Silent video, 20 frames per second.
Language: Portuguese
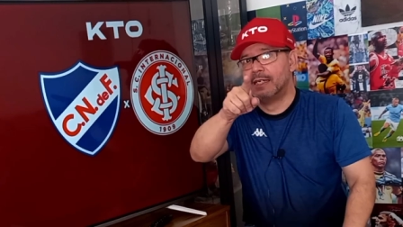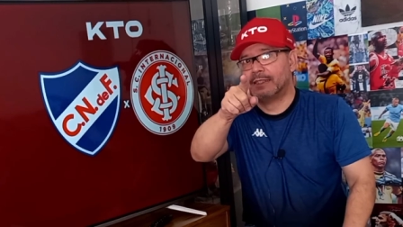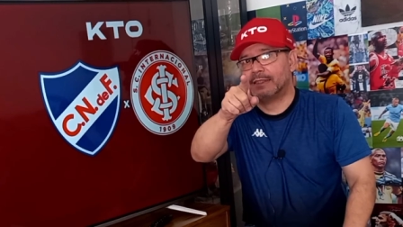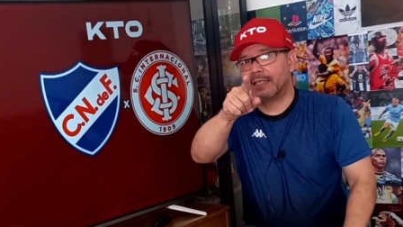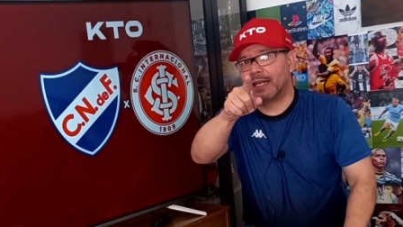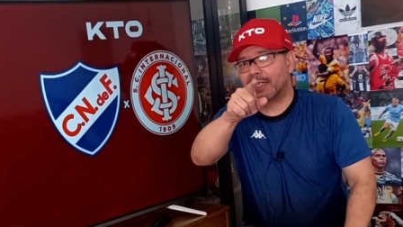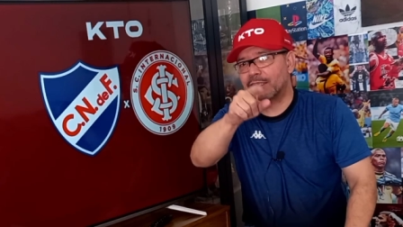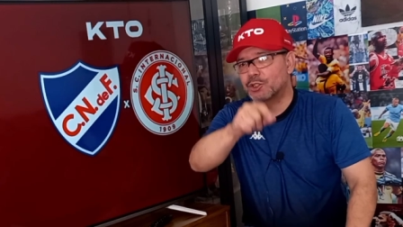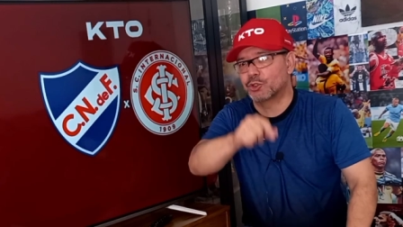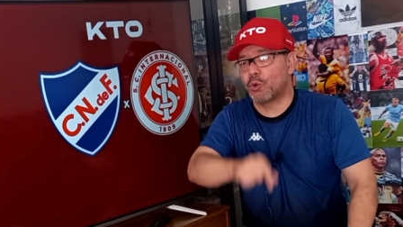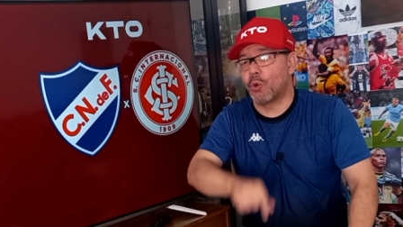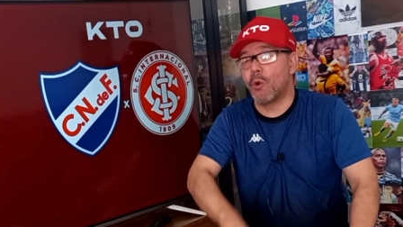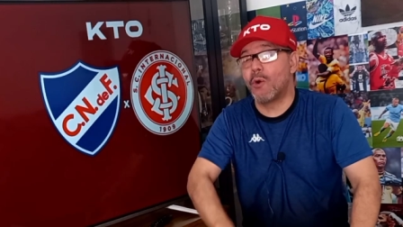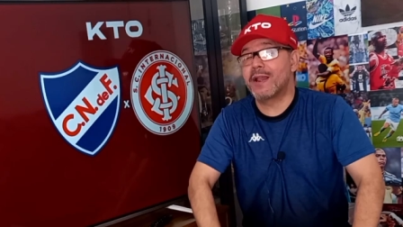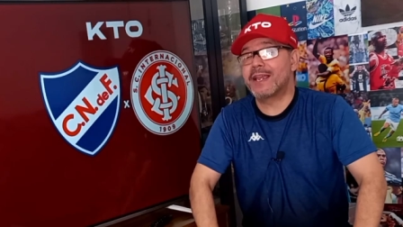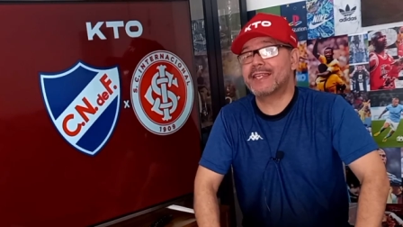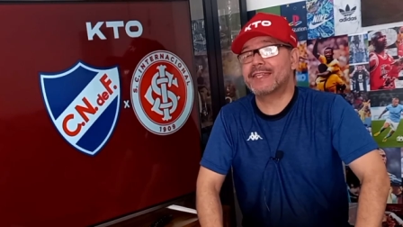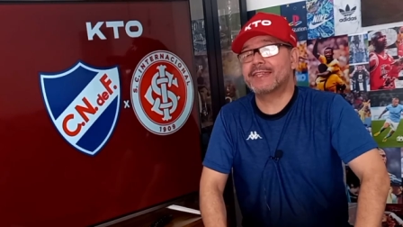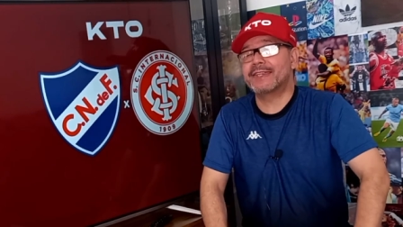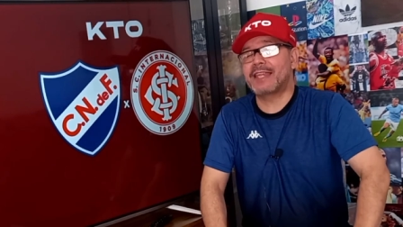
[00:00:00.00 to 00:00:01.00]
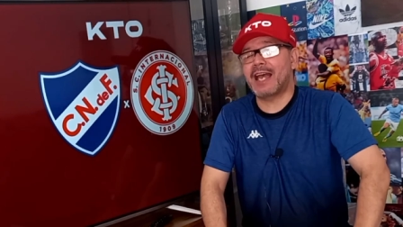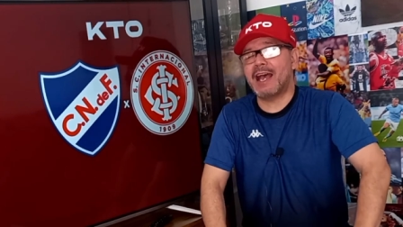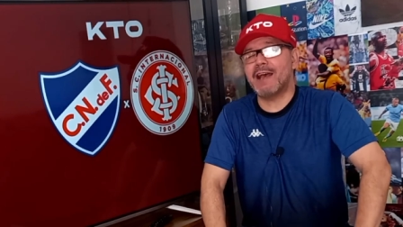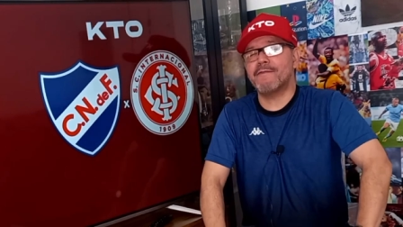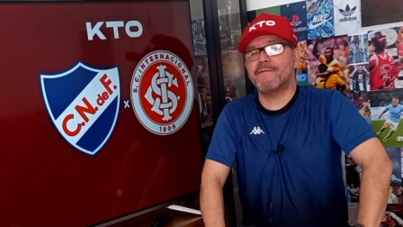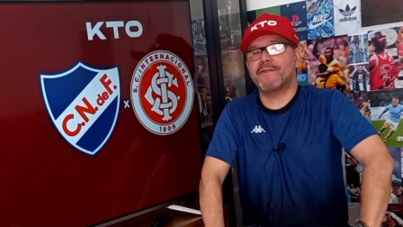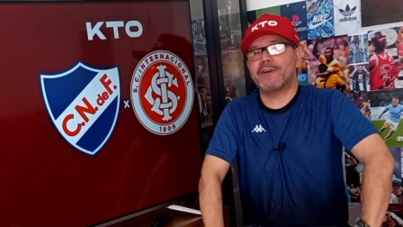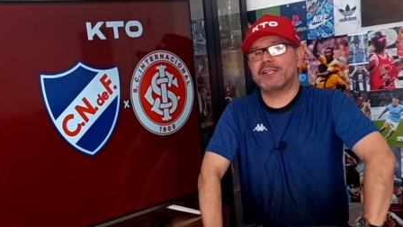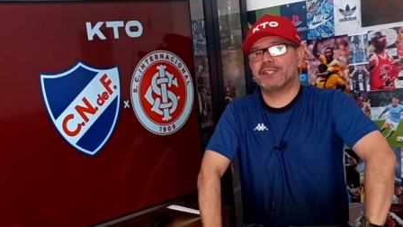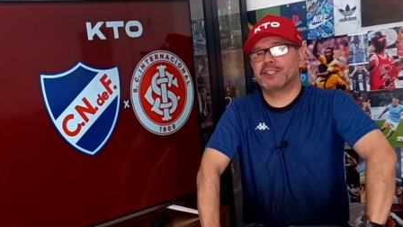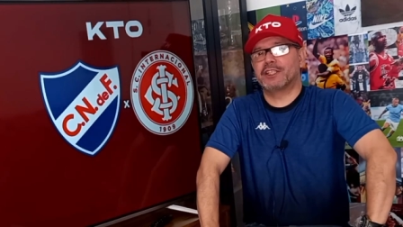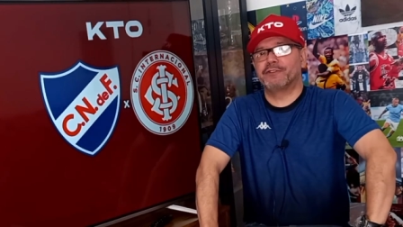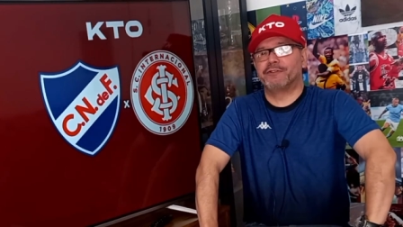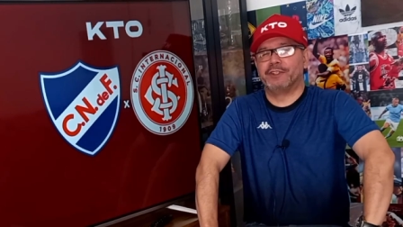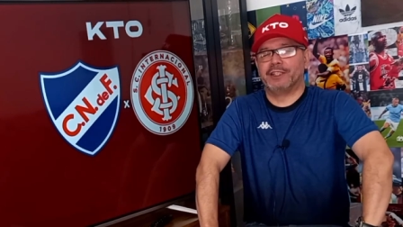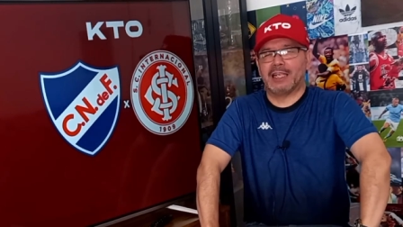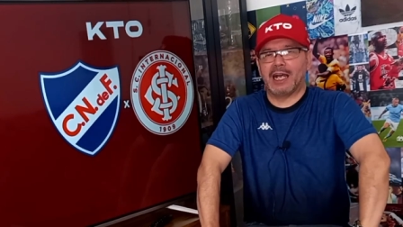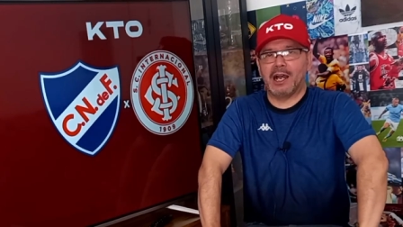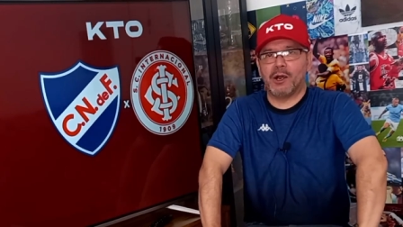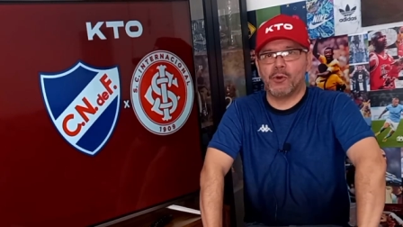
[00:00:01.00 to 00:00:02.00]
nas oitavas de
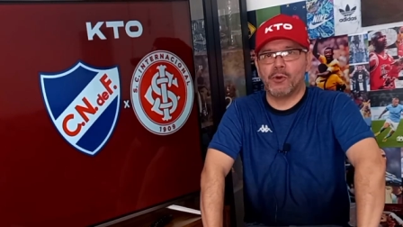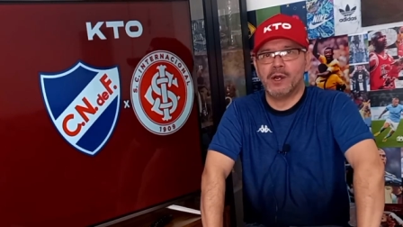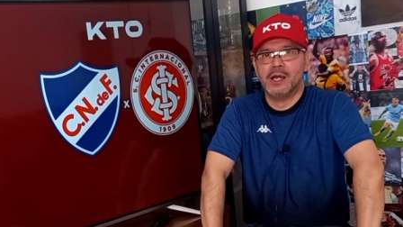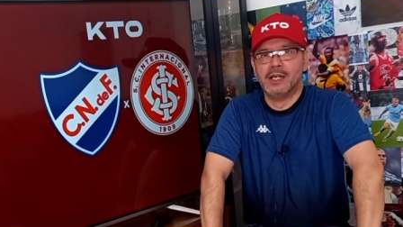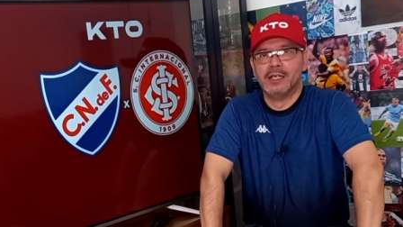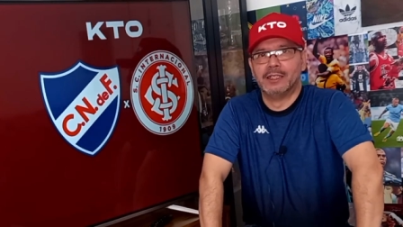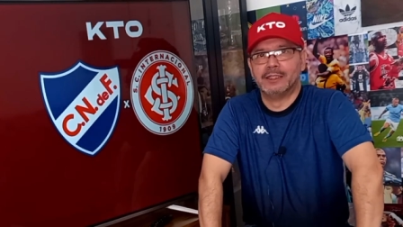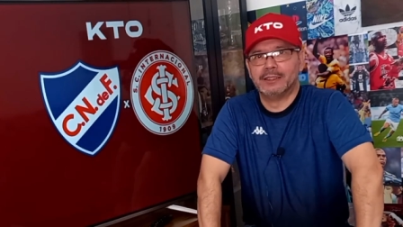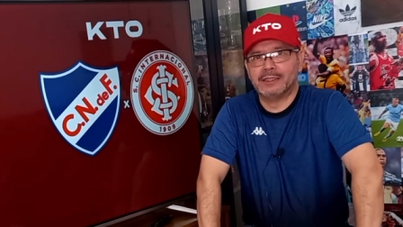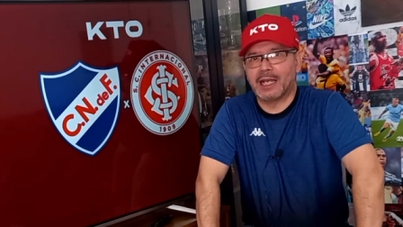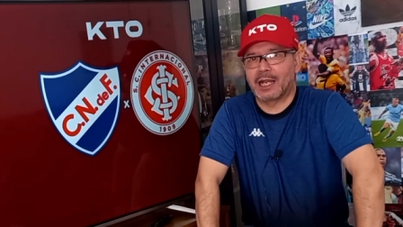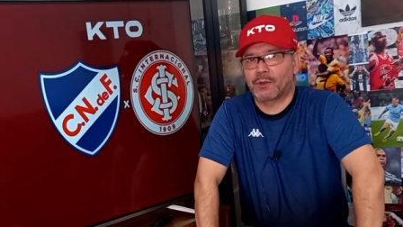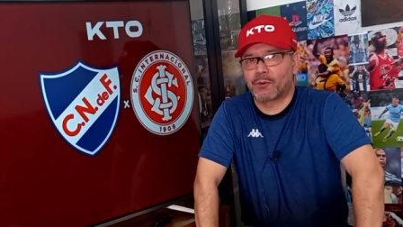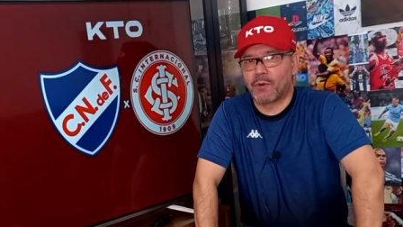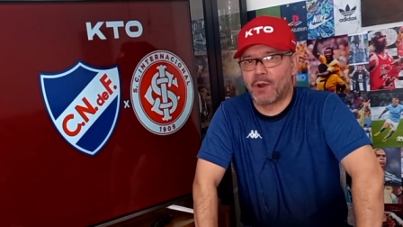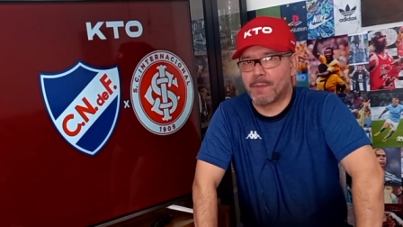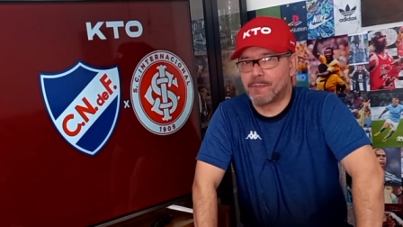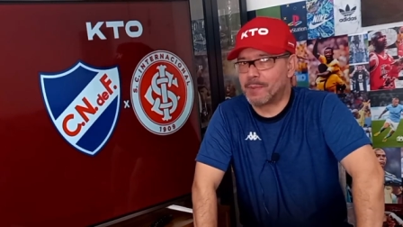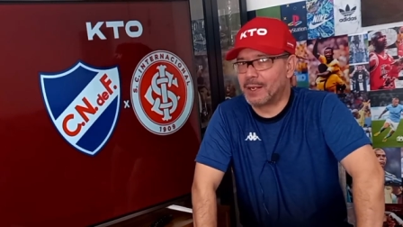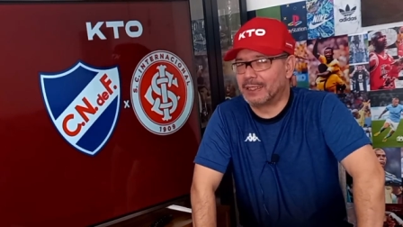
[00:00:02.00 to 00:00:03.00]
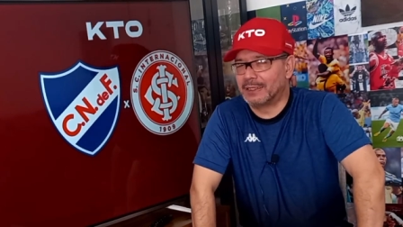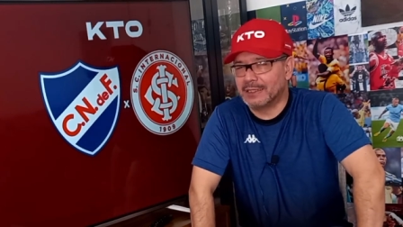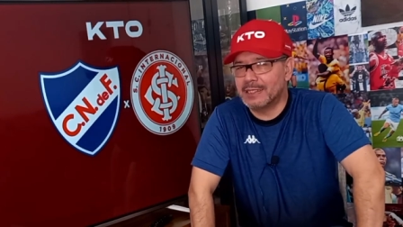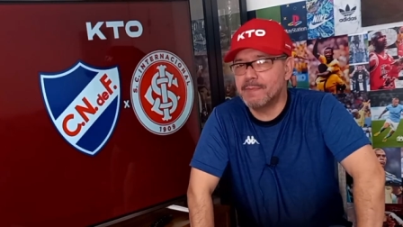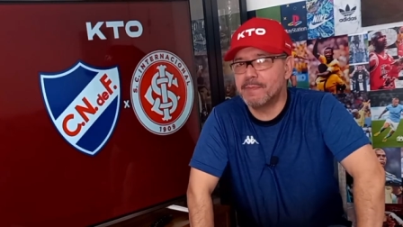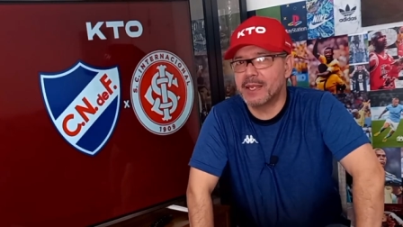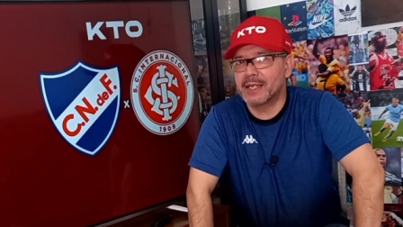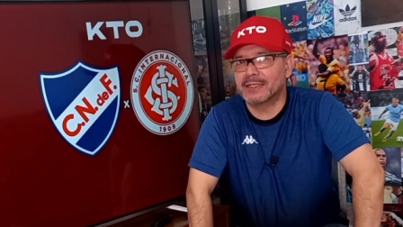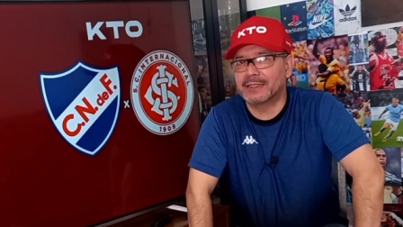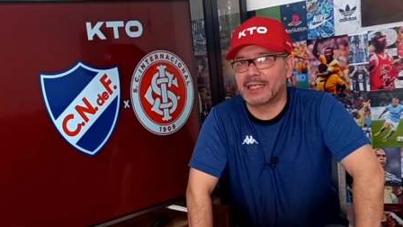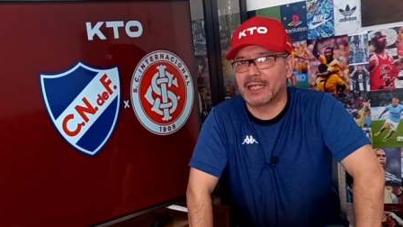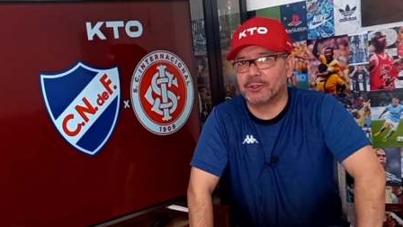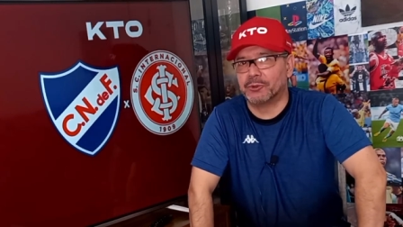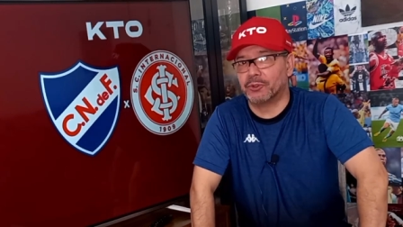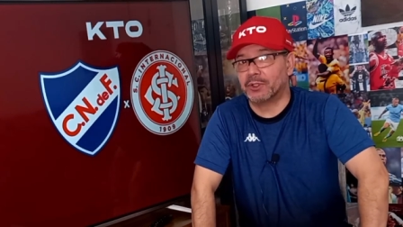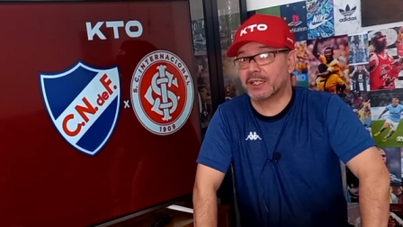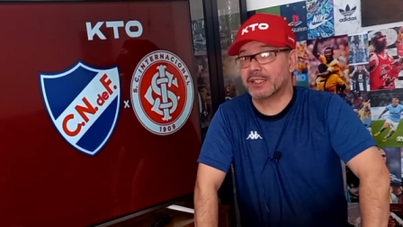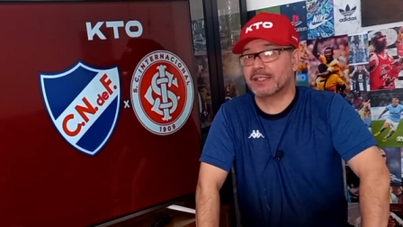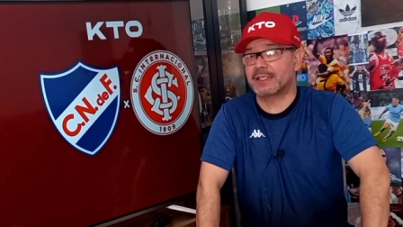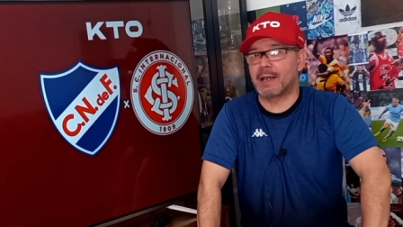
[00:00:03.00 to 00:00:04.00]
final da Copa
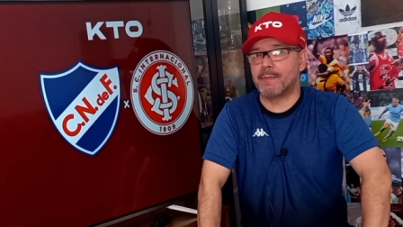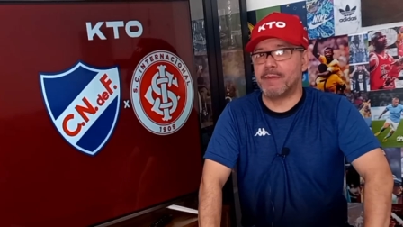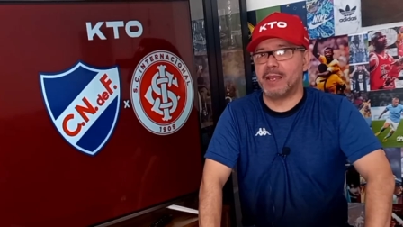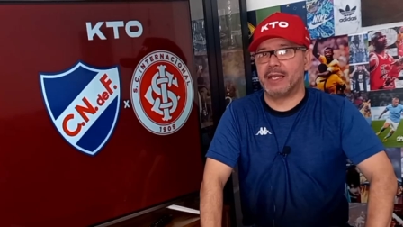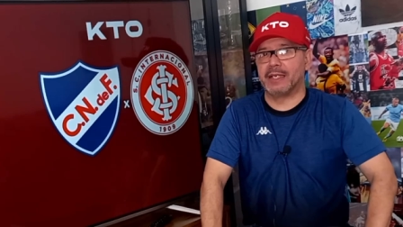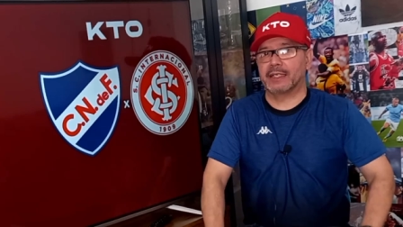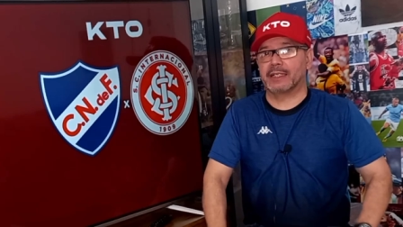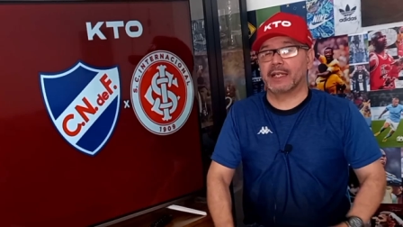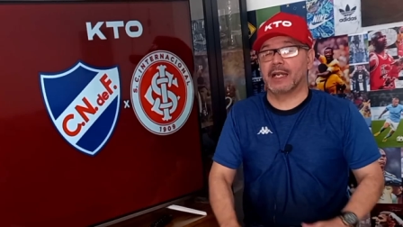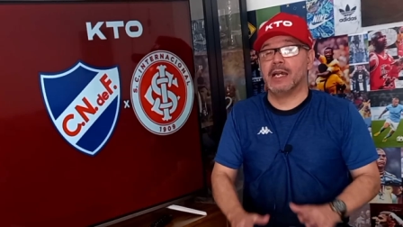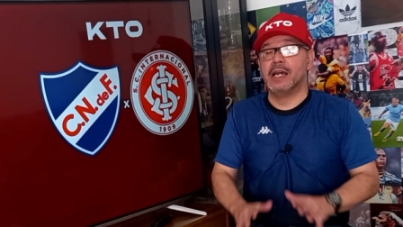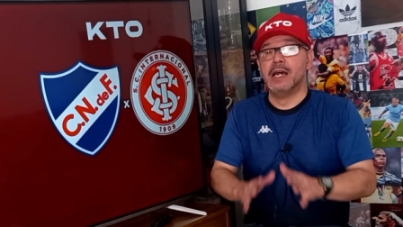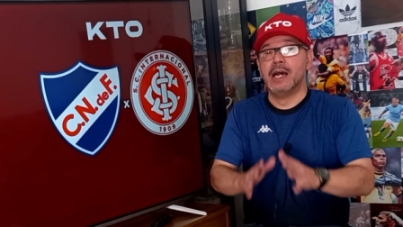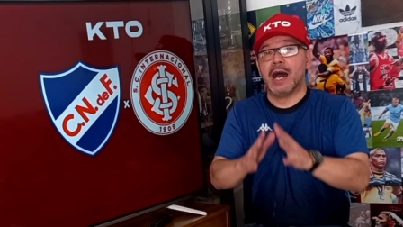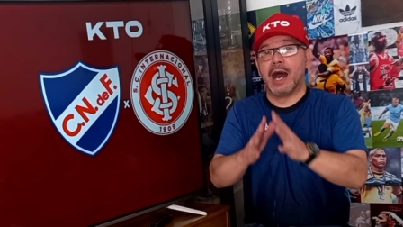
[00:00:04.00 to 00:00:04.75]
Libertadores da América.